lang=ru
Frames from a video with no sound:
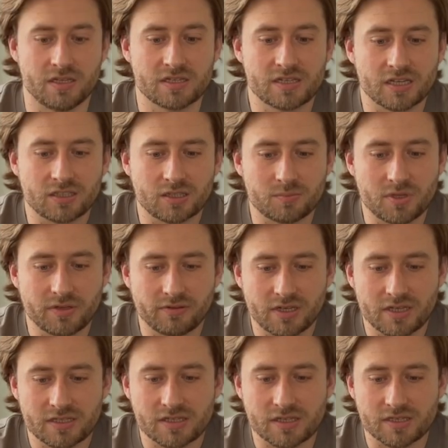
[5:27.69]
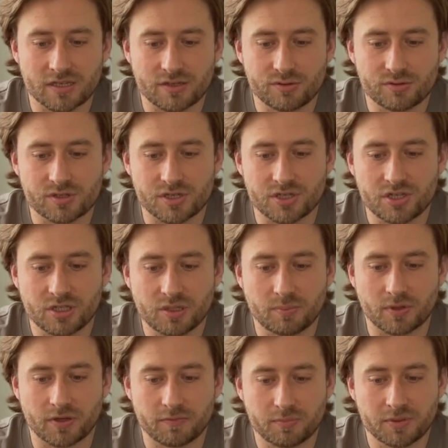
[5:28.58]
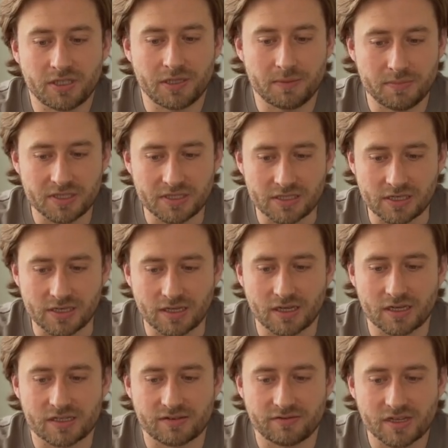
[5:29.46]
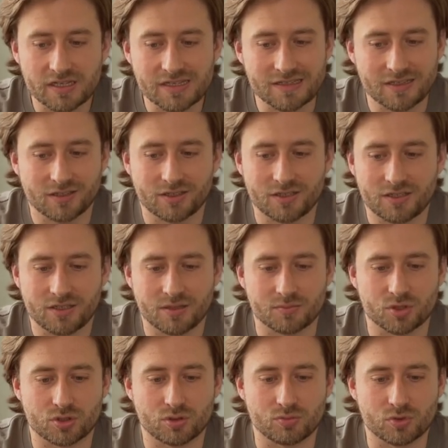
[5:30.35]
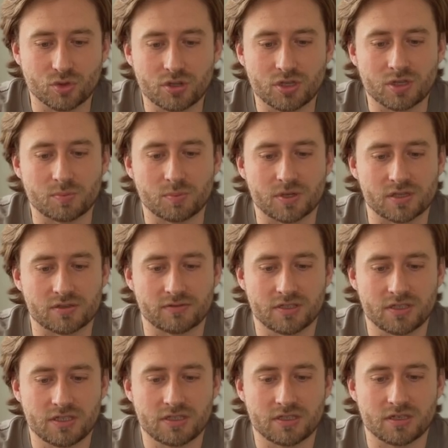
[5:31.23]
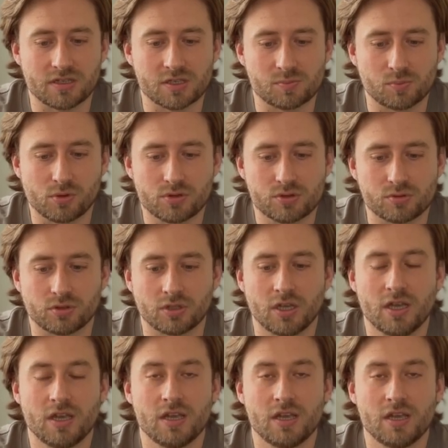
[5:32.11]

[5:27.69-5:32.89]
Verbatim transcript: Инициатором является Союз защиты прав потребителей, а связано это с тем, что многие производители используют